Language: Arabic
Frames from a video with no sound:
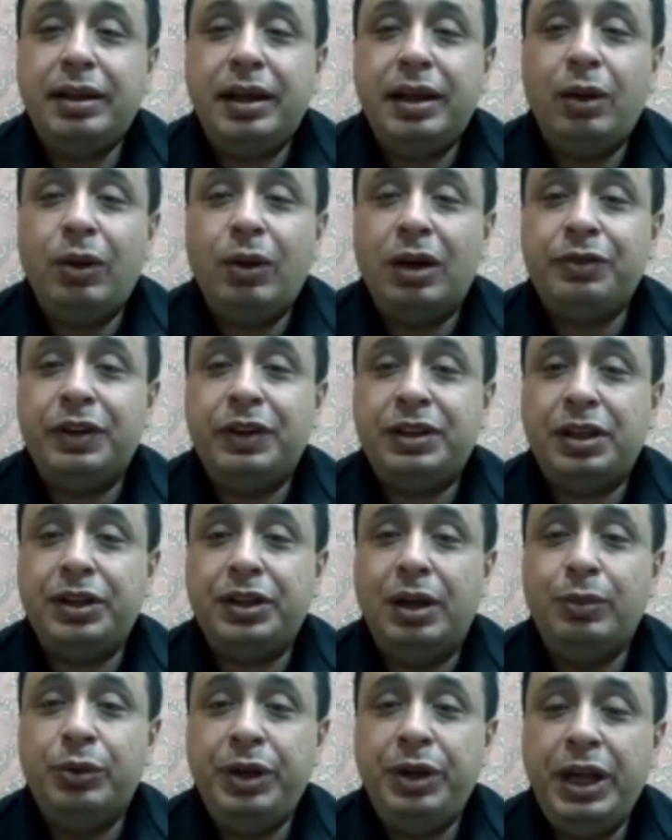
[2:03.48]
وقفه
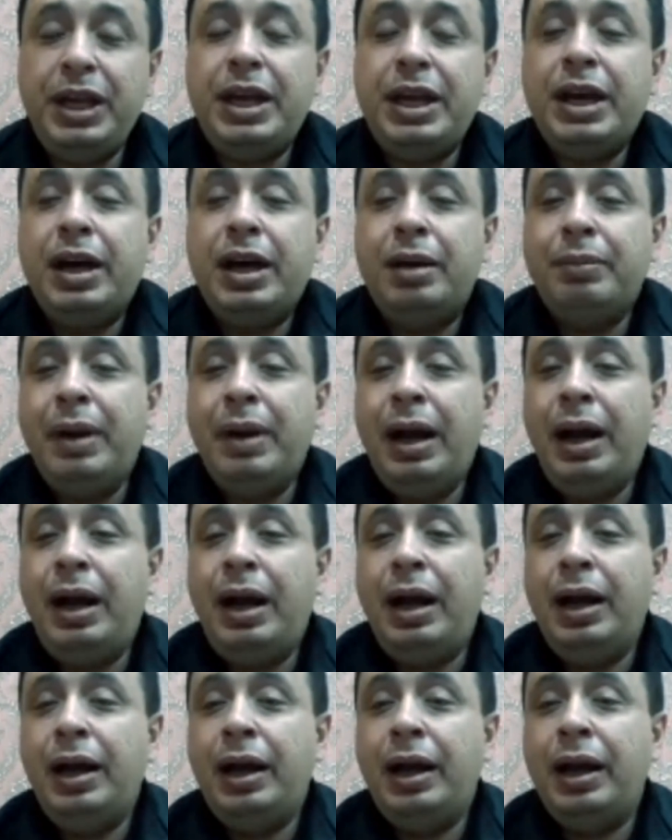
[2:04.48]
تضامنيه مع